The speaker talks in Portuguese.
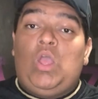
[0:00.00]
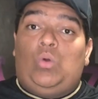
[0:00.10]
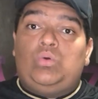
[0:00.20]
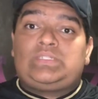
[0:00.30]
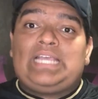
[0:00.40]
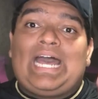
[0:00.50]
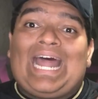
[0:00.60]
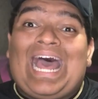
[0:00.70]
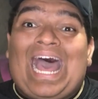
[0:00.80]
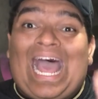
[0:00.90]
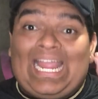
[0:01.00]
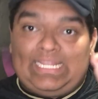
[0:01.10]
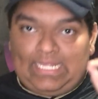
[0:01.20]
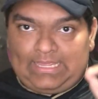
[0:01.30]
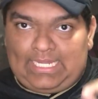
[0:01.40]
O Ceará
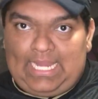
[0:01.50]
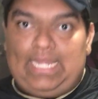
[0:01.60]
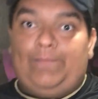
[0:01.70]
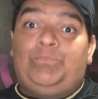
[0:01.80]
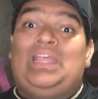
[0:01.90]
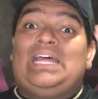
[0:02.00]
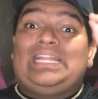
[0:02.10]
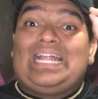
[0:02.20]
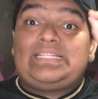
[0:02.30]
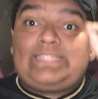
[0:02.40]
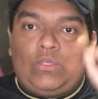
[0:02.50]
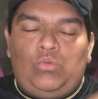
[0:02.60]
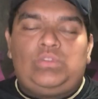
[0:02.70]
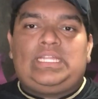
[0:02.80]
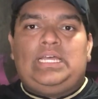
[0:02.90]
ainda treina na
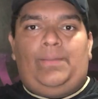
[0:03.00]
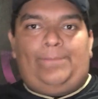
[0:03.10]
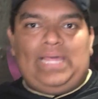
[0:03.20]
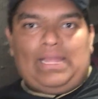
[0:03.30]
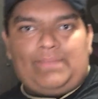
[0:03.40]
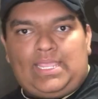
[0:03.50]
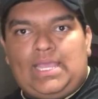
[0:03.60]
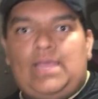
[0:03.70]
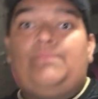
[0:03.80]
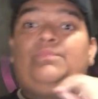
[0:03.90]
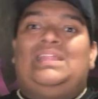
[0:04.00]
segunda pela manhã,